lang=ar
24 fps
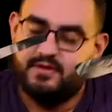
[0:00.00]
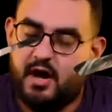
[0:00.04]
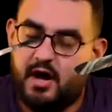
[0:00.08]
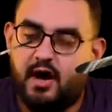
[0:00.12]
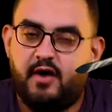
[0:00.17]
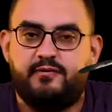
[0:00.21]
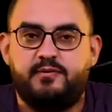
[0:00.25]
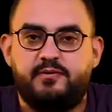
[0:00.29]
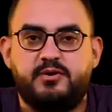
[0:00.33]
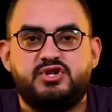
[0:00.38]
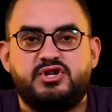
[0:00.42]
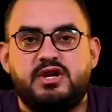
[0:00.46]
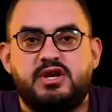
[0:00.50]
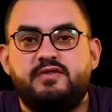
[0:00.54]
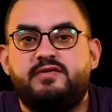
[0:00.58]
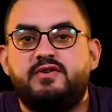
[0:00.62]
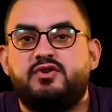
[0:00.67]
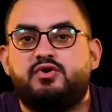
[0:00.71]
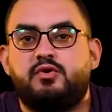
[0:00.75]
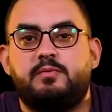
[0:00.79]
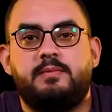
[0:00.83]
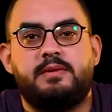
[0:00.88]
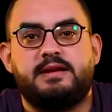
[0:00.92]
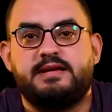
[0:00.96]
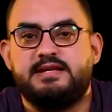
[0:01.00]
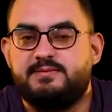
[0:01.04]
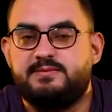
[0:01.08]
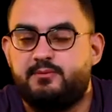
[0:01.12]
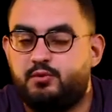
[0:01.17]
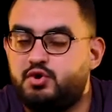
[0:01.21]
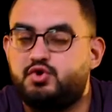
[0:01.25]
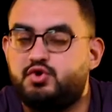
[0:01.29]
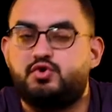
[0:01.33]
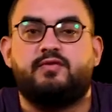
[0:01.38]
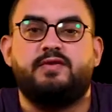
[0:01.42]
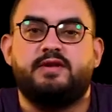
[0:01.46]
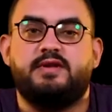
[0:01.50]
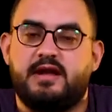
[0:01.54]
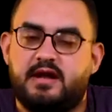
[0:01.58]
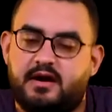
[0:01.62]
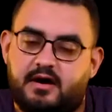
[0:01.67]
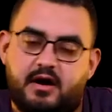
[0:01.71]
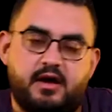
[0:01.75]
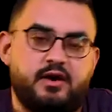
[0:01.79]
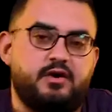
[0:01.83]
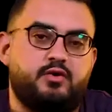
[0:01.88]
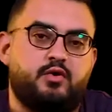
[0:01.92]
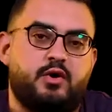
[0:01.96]
اه في ماتش ايفرتون ما كسبوش وفي النهايه
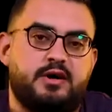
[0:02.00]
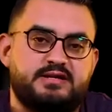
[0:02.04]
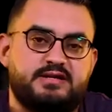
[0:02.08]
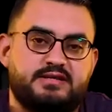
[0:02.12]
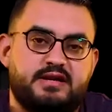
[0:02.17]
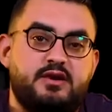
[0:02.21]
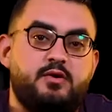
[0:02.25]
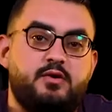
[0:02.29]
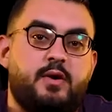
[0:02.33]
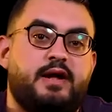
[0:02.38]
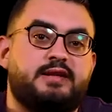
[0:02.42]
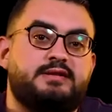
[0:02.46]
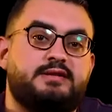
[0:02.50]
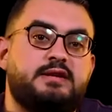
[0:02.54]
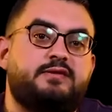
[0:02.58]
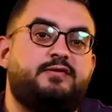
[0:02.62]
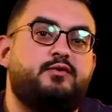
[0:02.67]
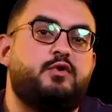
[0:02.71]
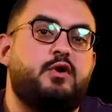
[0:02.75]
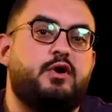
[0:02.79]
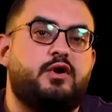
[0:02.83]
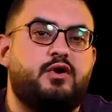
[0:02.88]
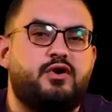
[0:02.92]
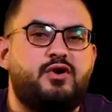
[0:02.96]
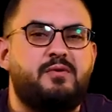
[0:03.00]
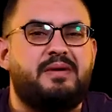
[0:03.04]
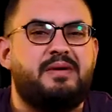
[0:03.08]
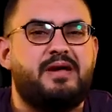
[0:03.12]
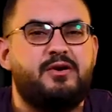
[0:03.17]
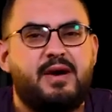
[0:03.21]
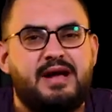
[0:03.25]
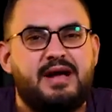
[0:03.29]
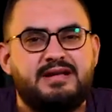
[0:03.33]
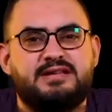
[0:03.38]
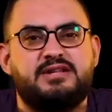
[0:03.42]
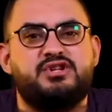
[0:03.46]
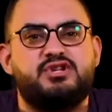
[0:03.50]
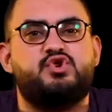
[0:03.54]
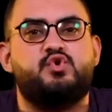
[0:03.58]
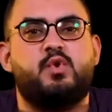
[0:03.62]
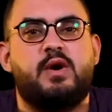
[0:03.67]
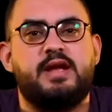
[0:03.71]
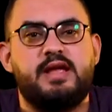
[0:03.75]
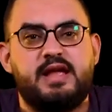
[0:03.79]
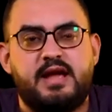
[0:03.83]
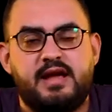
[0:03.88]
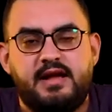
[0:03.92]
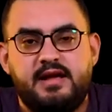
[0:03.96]
خرجوا خسرانين 1-0 ولكنهم كانوا احسن
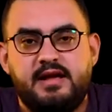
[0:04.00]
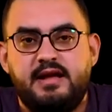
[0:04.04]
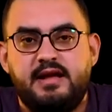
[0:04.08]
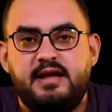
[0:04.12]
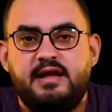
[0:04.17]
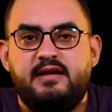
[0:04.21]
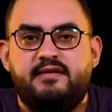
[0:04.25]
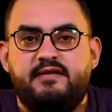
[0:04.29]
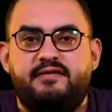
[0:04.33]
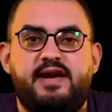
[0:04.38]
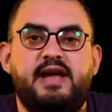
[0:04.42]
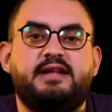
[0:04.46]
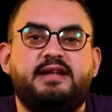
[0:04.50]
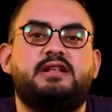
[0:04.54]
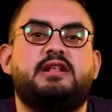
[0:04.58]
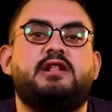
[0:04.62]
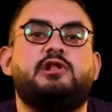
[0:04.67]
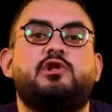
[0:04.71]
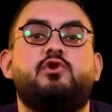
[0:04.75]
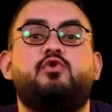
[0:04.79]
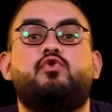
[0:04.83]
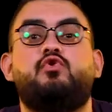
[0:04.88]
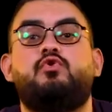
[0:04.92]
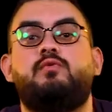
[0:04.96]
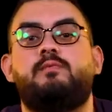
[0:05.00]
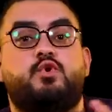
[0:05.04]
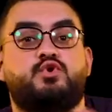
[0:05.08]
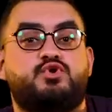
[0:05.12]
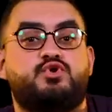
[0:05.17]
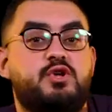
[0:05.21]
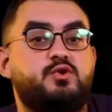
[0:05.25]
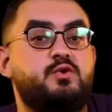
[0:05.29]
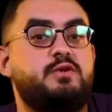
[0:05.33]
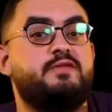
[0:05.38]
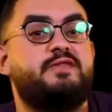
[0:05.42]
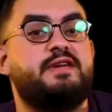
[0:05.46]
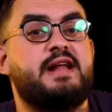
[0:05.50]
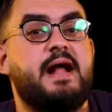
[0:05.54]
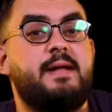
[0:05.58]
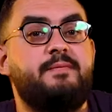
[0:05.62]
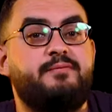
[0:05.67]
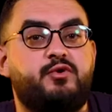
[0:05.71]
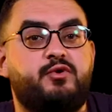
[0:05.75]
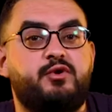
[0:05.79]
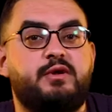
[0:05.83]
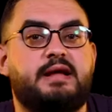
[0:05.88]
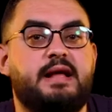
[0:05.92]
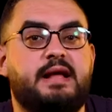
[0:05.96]
شويه في حته الهجوم قصاد
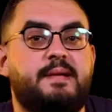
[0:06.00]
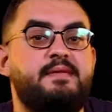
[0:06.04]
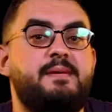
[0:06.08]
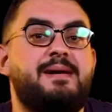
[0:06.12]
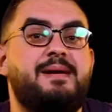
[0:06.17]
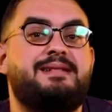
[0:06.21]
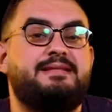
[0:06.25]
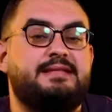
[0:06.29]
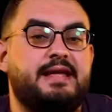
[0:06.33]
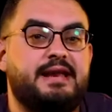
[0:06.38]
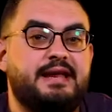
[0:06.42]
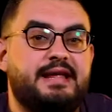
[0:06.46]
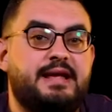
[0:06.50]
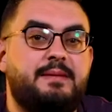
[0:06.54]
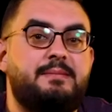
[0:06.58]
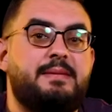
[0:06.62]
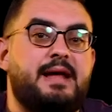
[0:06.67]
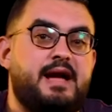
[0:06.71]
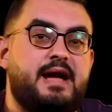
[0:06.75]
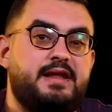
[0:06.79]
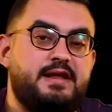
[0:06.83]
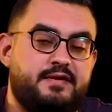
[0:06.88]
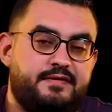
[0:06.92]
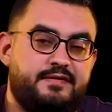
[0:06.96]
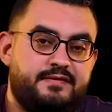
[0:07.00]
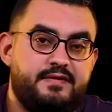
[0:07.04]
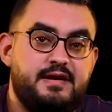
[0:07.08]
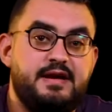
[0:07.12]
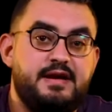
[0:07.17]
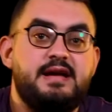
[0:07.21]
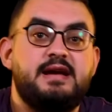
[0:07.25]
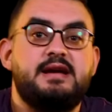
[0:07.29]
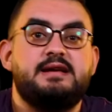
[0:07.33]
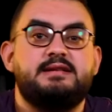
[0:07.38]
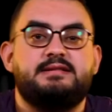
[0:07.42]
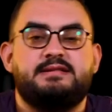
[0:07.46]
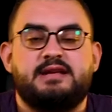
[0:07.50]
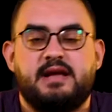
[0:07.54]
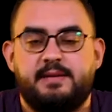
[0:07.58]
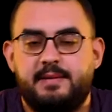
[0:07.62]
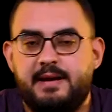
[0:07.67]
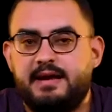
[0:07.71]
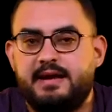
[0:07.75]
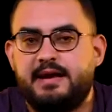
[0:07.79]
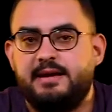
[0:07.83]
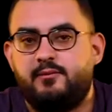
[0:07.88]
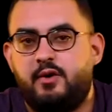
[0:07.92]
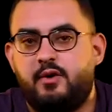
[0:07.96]
ولفرهامبتون الكلام ده بقى اترجم لاهداف
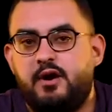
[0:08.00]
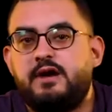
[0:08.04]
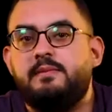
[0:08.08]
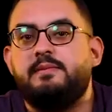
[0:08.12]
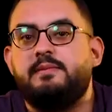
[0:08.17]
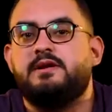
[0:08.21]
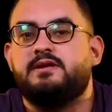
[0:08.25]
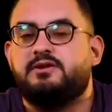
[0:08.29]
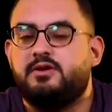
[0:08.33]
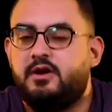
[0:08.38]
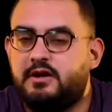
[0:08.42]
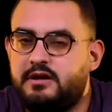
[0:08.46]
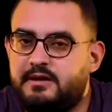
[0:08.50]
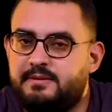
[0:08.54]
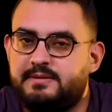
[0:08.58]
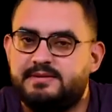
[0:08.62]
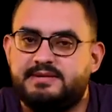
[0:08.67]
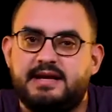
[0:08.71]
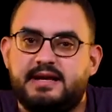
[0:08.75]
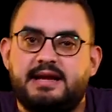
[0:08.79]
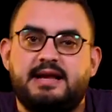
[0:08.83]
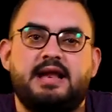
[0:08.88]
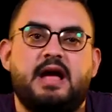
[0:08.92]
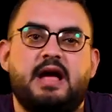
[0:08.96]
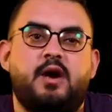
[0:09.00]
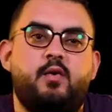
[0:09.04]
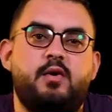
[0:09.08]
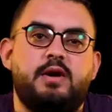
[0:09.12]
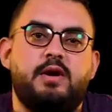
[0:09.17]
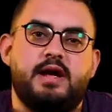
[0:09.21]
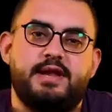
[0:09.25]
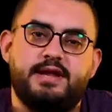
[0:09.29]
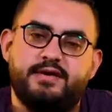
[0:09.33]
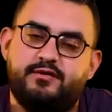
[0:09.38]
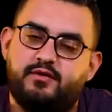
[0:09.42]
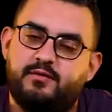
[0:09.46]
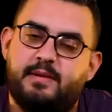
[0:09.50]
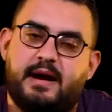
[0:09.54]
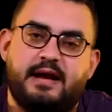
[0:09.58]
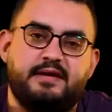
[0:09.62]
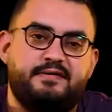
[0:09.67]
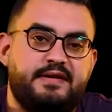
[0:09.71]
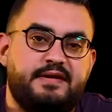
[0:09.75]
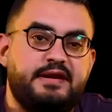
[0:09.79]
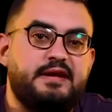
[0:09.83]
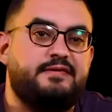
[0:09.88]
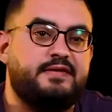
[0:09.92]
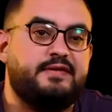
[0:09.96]
سكاماكا المهاجم الايطالي بيسجل اول اهدافه مع
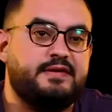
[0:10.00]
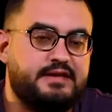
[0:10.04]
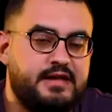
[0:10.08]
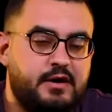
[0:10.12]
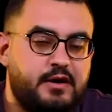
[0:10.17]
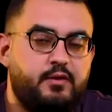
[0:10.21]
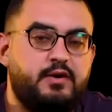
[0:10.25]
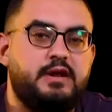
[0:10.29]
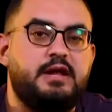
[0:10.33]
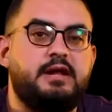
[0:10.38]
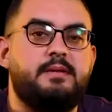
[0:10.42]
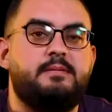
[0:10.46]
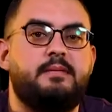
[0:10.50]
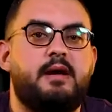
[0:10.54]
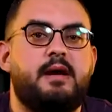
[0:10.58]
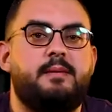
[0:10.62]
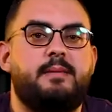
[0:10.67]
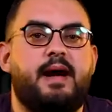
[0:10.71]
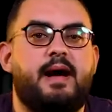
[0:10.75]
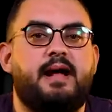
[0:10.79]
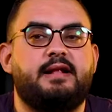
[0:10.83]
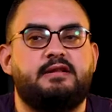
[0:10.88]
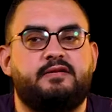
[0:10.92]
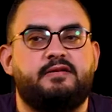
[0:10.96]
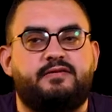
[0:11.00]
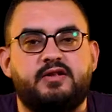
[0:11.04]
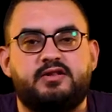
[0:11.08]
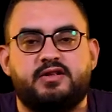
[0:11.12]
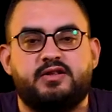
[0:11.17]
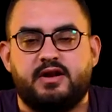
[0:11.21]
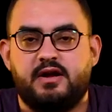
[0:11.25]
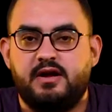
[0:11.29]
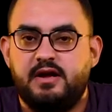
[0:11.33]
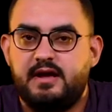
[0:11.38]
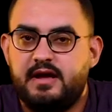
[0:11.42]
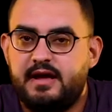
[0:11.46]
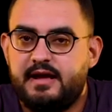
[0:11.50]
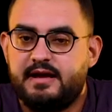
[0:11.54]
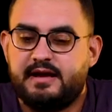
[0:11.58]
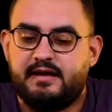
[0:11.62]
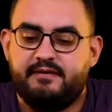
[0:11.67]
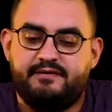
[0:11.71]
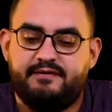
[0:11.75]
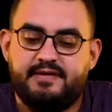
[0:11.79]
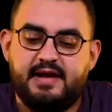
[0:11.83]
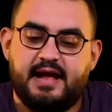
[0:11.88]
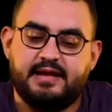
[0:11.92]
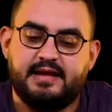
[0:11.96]
الفريق في الدوري ما بعد فتره
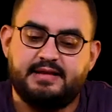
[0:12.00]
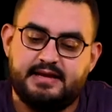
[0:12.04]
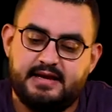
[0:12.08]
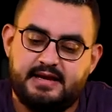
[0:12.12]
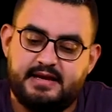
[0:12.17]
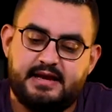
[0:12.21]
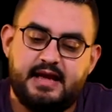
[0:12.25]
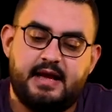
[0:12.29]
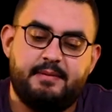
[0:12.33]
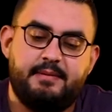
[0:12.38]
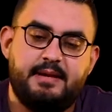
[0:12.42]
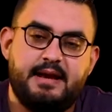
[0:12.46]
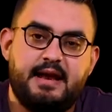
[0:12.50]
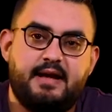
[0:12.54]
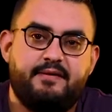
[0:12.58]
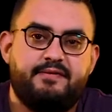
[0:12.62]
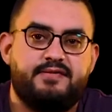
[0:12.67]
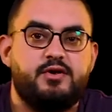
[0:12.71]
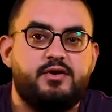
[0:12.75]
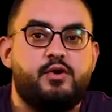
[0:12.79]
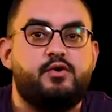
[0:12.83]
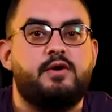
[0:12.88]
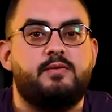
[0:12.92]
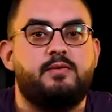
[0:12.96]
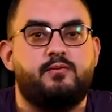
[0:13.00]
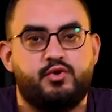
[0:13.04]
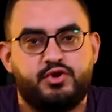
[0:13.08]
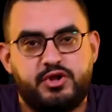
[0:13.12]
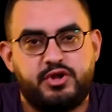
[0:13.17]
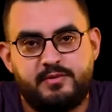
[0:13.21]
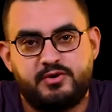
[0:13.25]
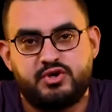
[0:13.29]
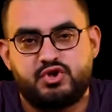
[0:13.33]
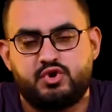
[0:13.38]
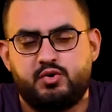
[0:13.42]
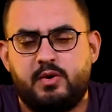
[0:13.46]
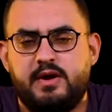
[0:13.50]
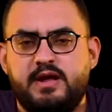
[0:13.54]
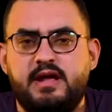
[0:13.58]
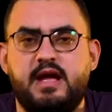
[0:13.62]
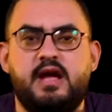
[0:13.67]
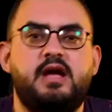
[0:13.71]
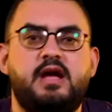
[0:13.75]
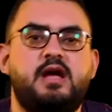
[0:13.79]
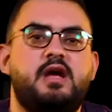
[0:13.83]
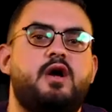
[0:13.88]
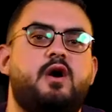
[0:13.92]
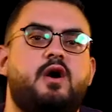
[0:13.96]
كان في على الدكه بيلعب في دوري المؤتمر
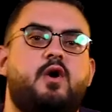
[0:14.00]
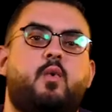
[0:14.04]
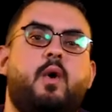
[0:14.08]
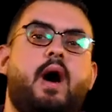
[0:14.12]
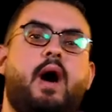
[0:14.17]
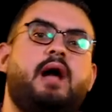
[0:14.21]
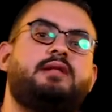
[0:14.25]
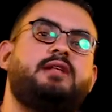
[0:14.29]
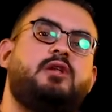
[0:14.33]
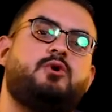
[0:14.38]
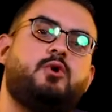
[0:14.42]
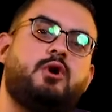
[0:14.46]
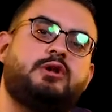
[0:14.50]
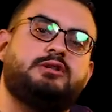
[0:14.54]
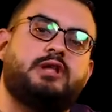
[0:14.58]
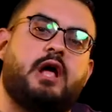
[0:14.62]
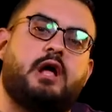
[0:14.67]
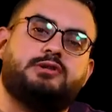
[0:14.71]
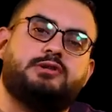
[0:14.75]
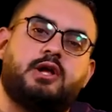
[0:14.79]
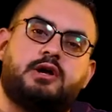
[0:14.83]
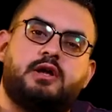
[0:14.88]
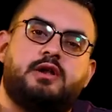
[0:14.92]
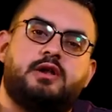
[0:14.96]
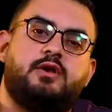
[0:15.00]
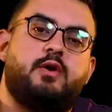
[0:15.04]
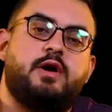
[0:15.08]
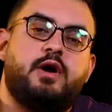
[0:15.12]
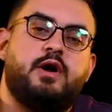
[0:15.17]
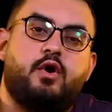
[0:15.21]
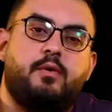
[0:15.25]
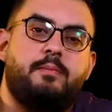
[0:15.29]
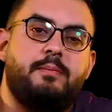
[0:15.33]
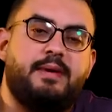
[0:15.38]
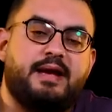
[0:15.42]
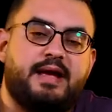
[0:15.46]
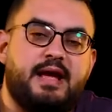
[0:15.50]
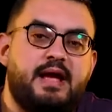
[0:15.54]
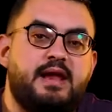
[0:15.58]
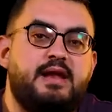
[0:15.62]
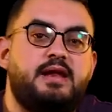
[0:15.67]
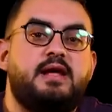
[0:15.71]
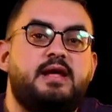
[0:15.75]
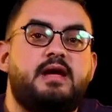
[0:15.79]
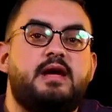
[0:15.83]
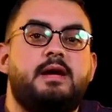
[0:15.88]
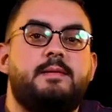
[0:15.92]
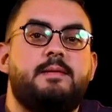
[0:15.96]
شويه وحان الوقت اعتقد ان هو ياخد مكان